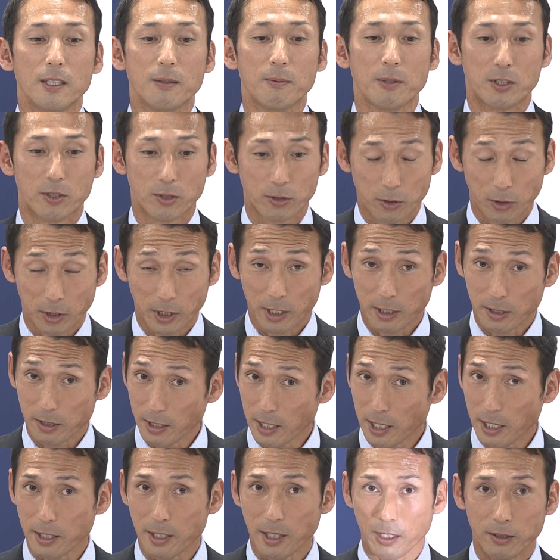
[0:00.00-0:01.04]
ぱずっと引き
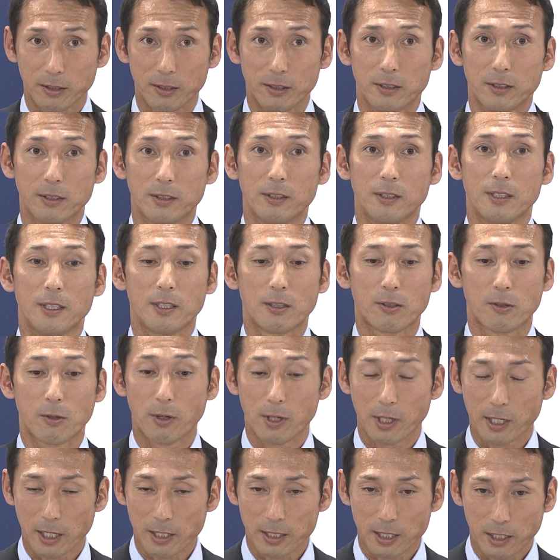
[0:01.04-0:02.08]
継がれてる
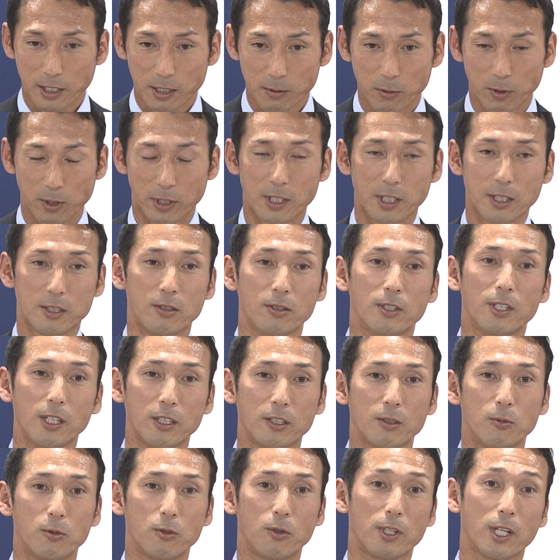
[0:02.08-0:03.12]
これから先も引き継いで
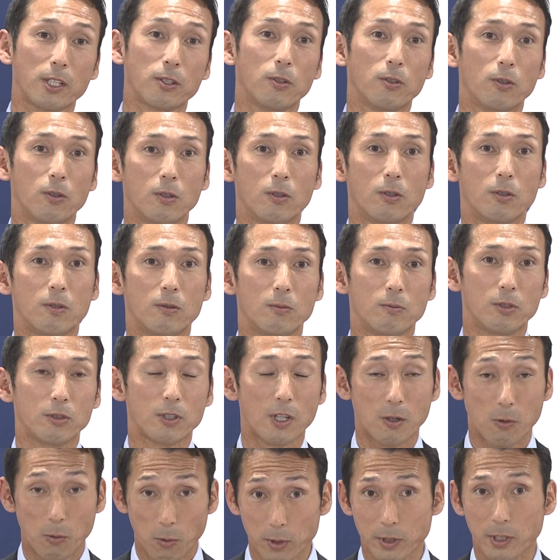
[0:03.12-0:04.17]
いくものだと
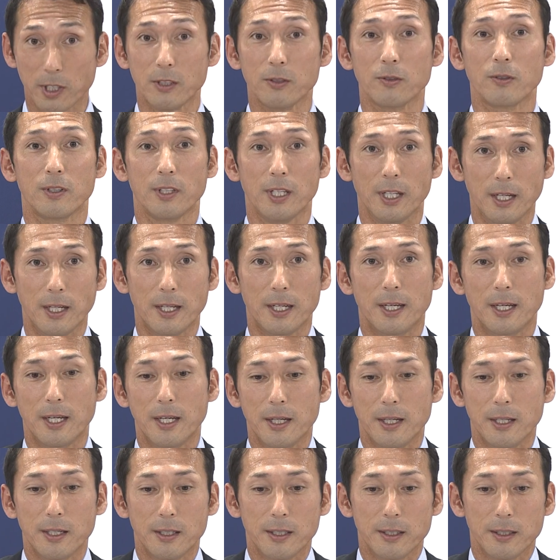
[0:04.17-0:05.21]
僕は思ってるので、
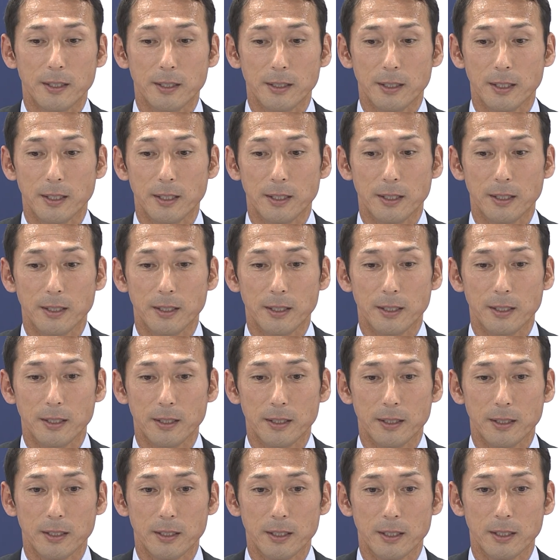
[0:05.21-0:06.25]

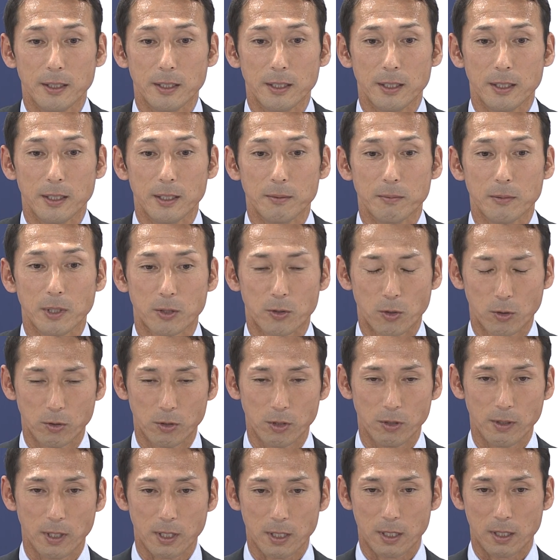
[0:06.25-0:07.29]
えー、まあ、盗
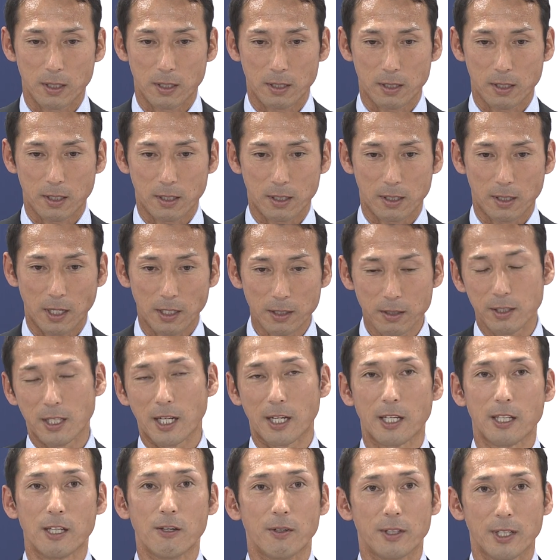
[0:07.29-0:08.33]
塁は数
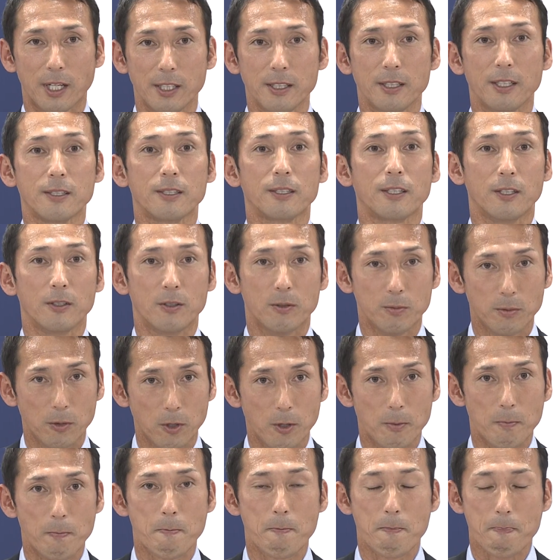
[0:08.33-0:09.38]
だけではないんですけど
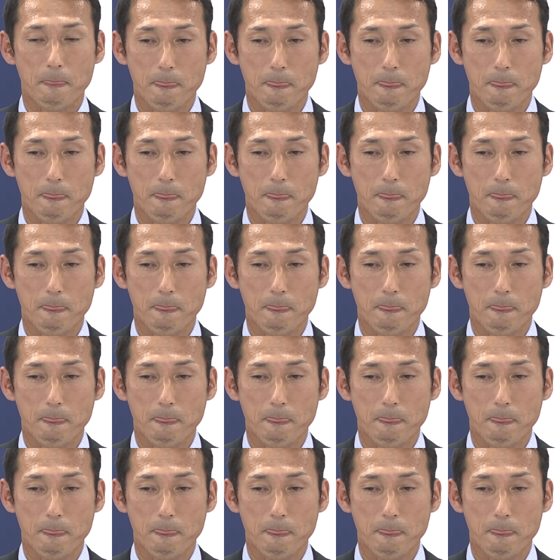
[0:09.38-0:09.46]
も、